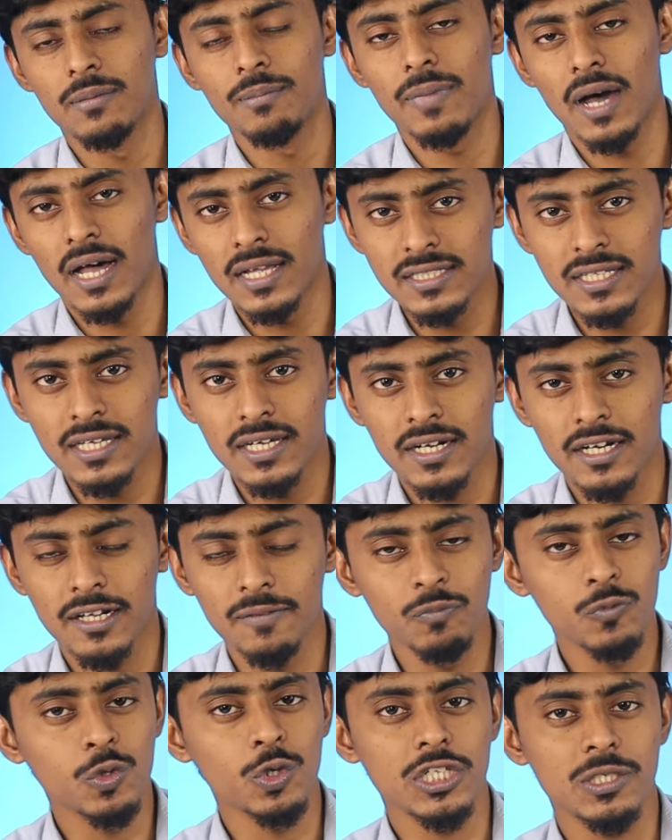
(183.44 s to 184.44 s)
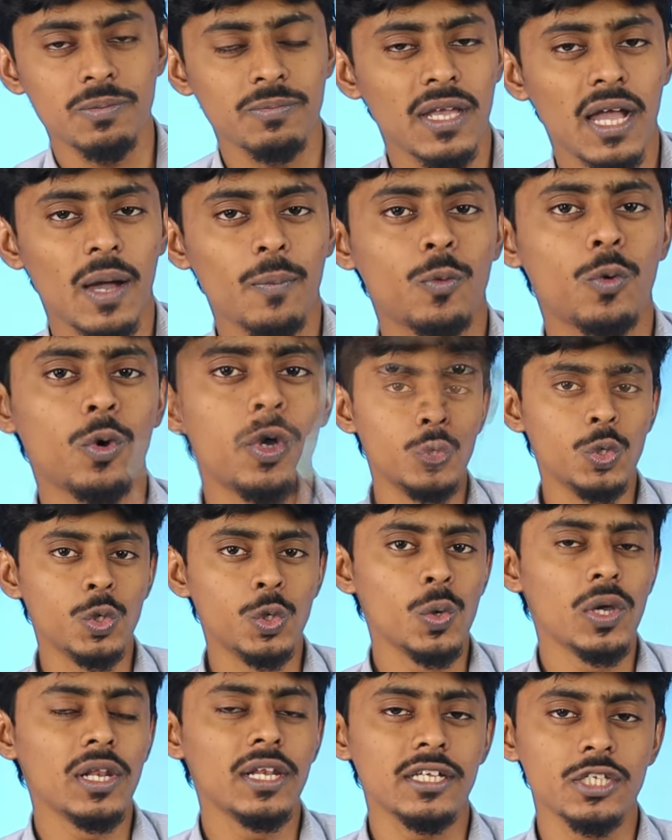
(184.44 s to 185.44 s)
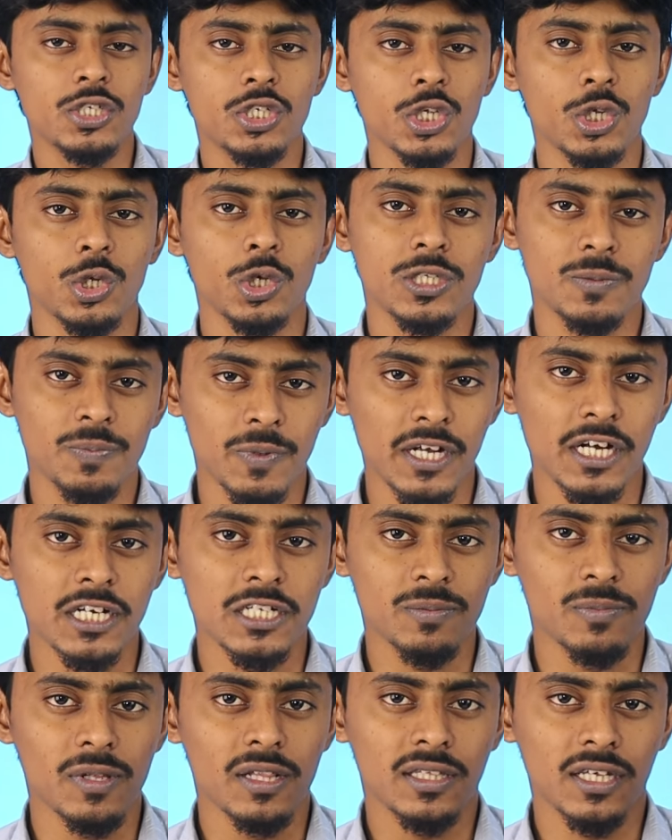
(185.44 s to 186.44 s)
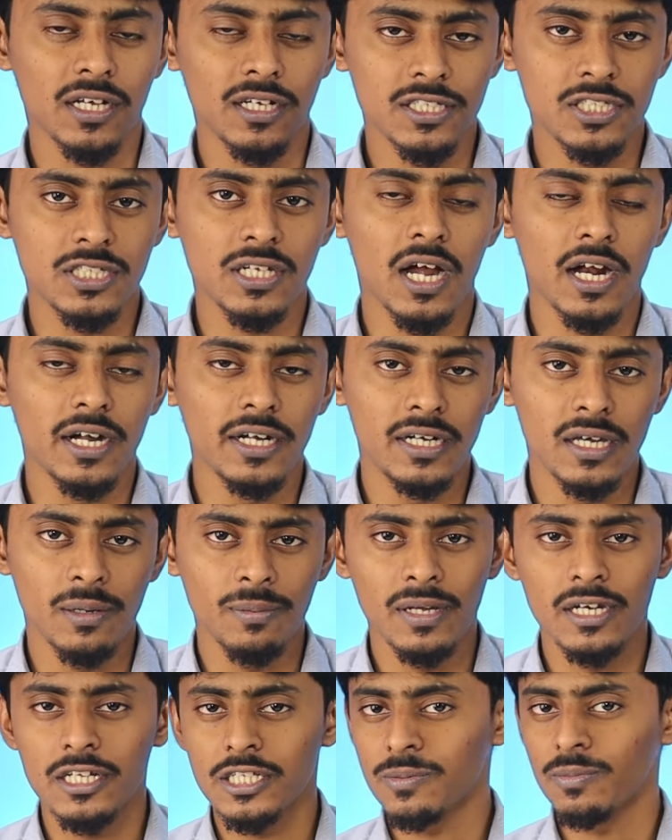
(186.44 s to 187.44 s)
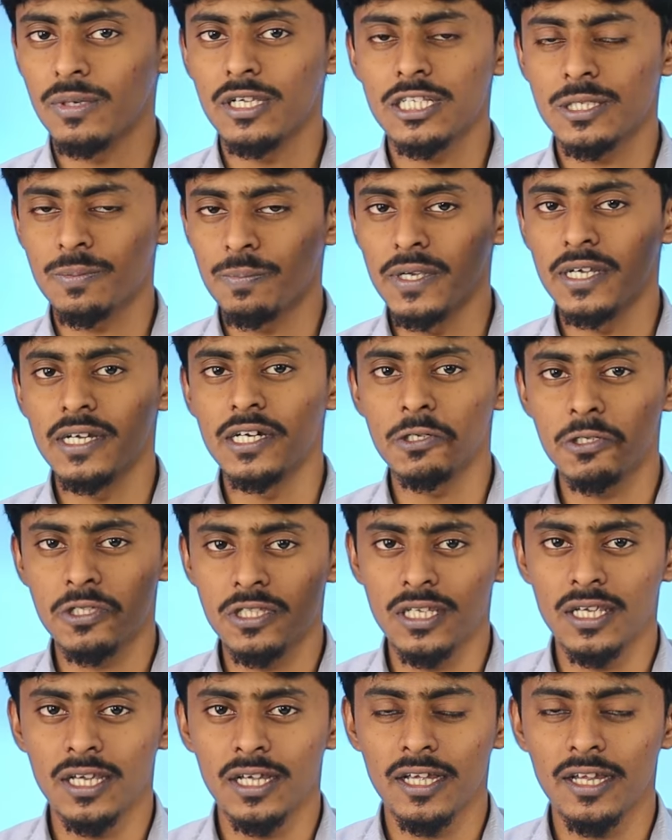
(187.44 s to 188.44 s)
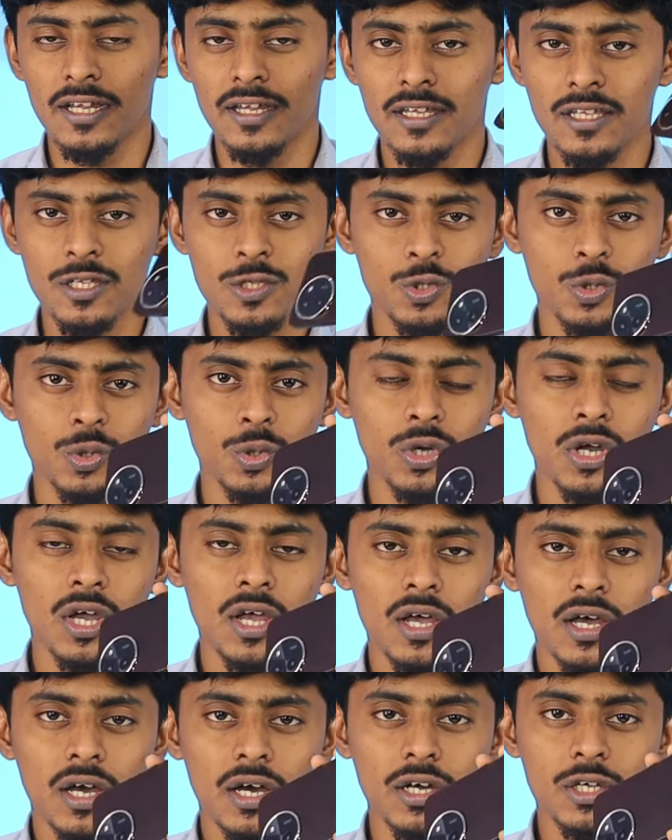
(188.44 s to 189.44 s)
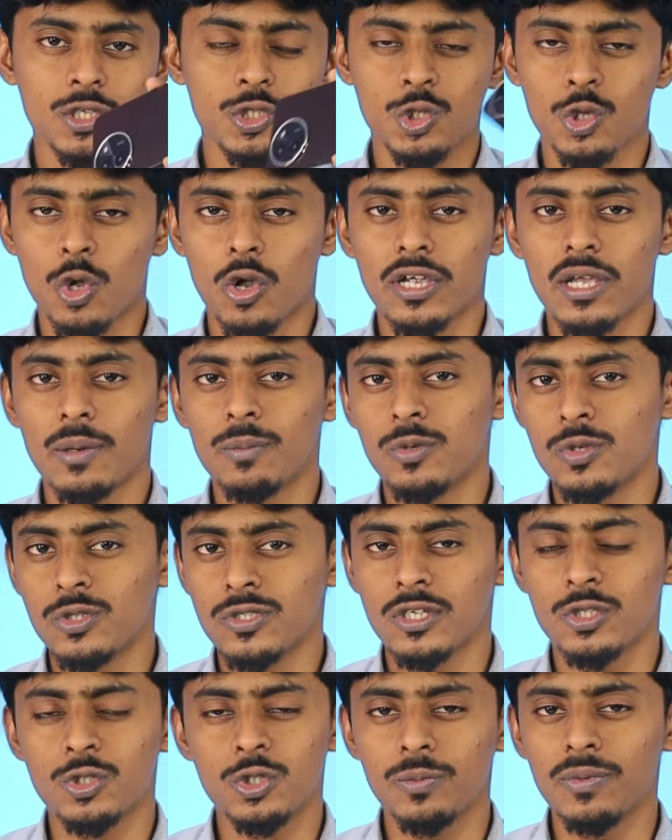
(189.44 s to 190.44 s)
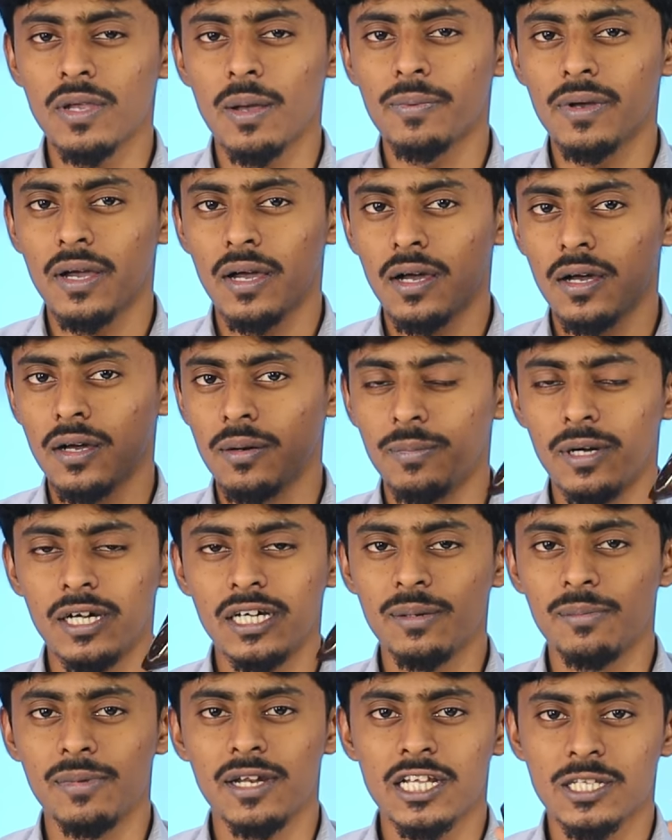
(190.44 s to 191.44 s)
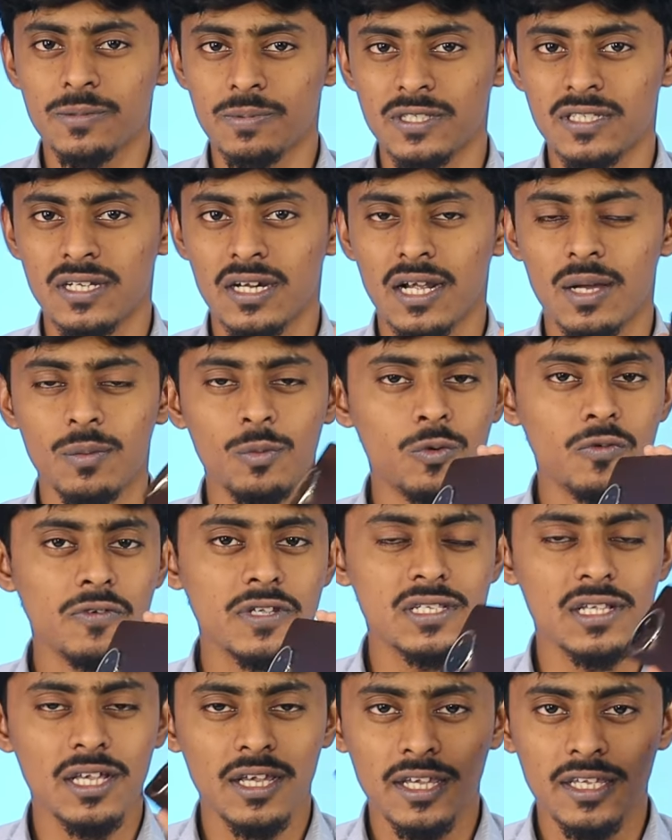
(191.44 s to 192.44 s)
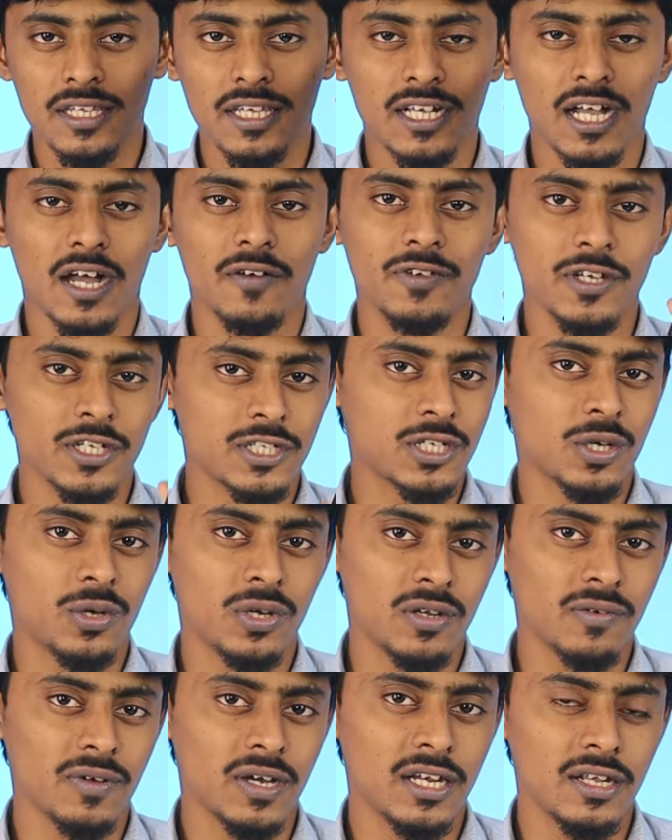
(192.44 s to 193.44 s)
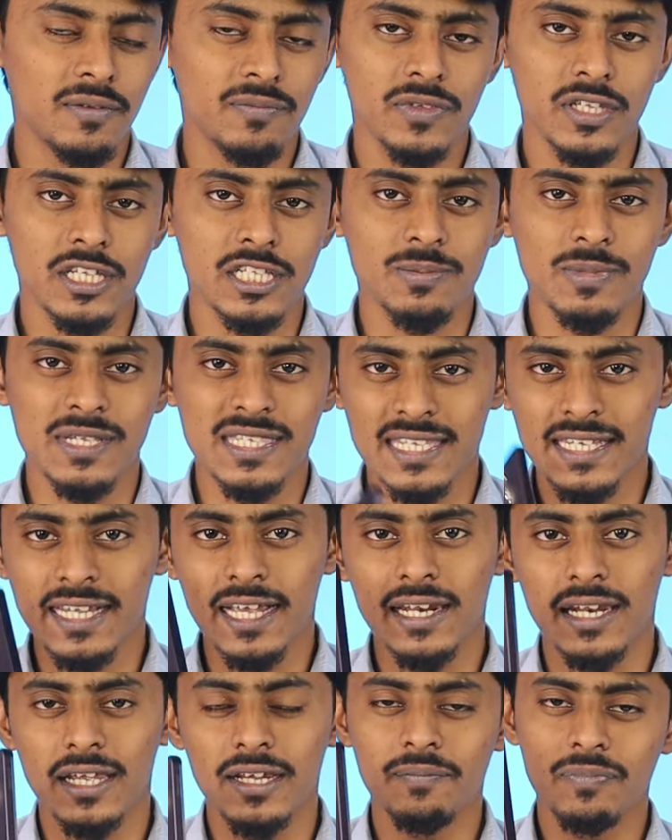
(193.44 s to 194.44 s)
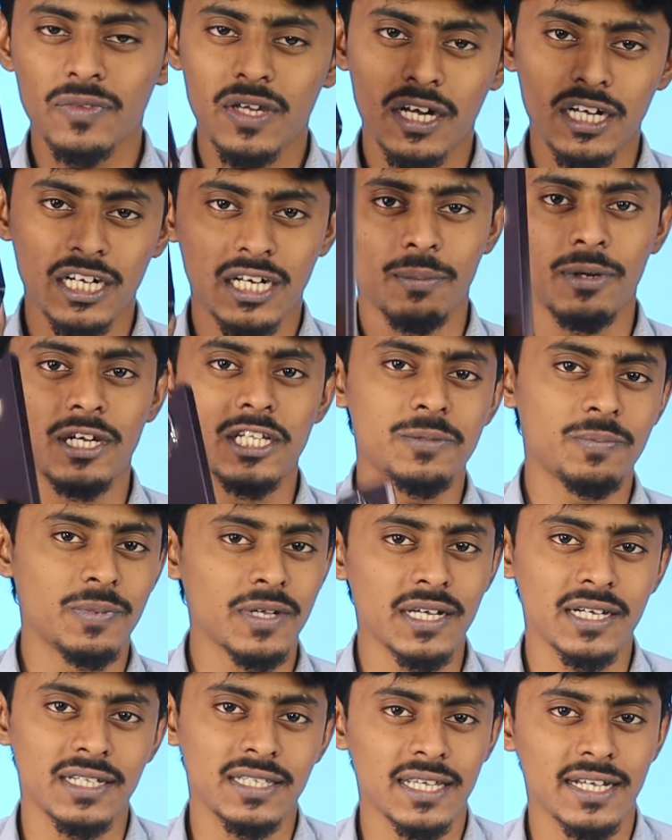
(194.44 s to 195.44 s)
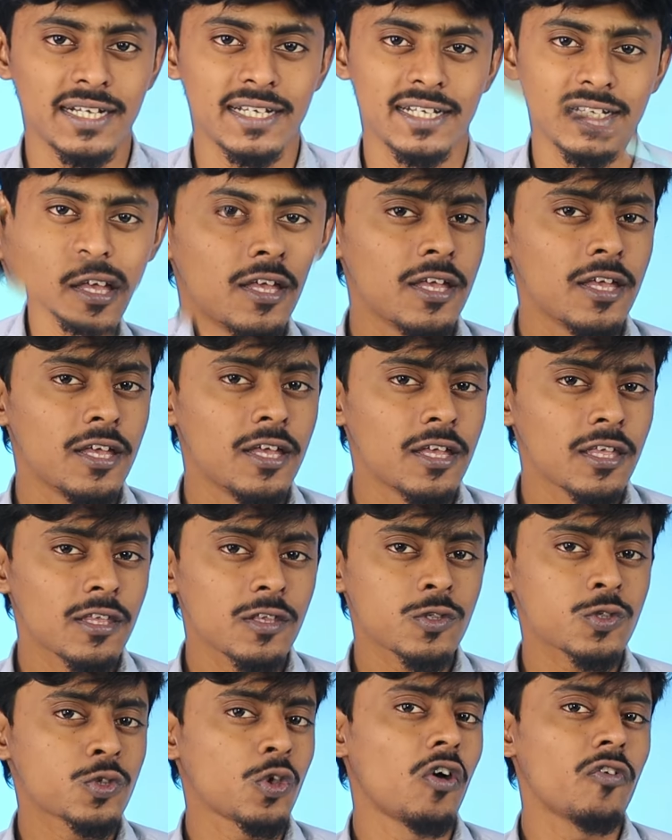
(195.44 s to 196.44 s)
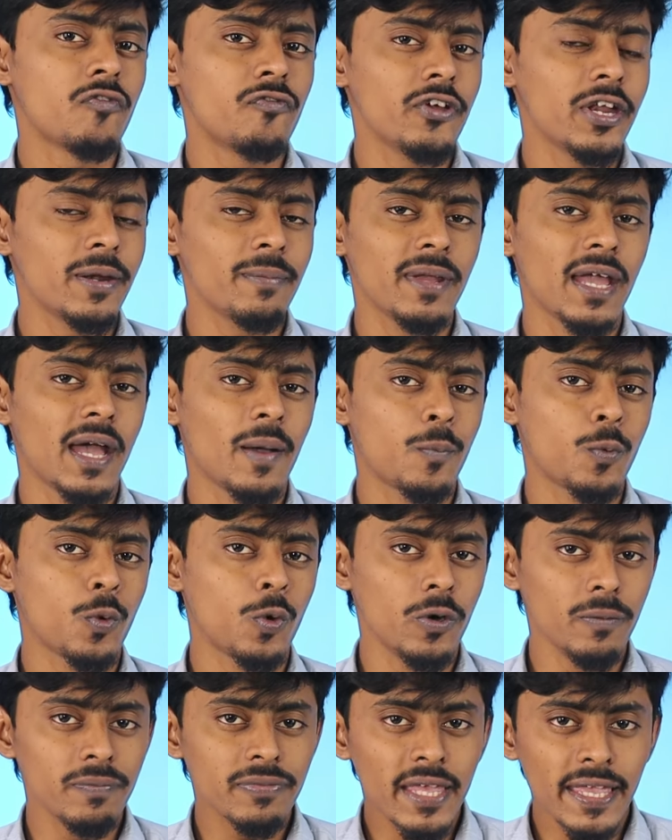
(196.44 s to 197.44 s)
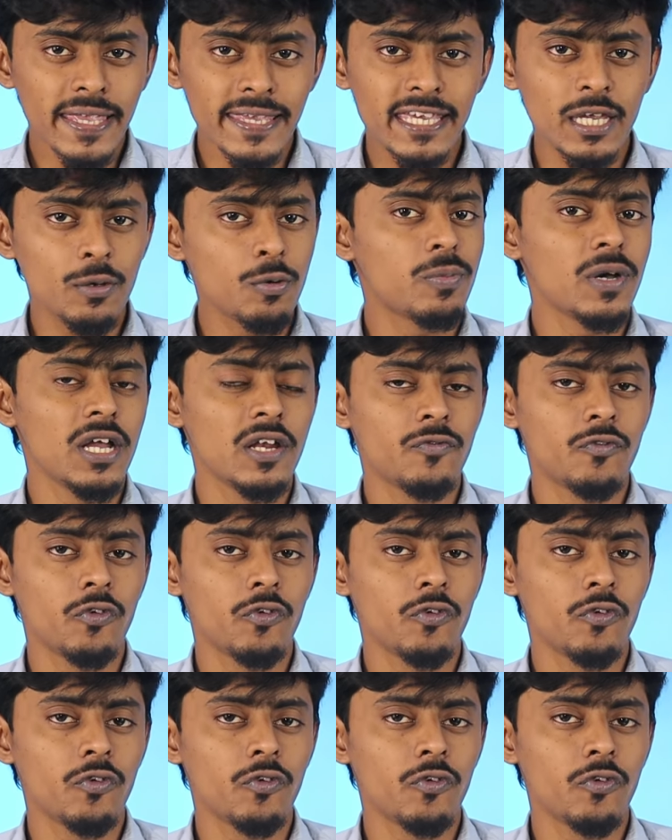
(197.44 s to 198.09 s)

हम बात कर रहे हैं तो इसमें आपको डुअल स्टीरियो स्पीकर्स मिलते हैं जी हाँ डबल इसमें स्पीकर्स दिए गए हैं सो सॉन्ग uh, या म्यूज़िक जो भी आपका मल्टीमीडिया एक्सपीरियंस रहेगा मूवीज़ ये काफ़ी अच्छा होने वाले इसमें सिंगल नहीं डबल स्पीकर दिया गया है सॉफ्टवेयर में आपको ये मोबाइल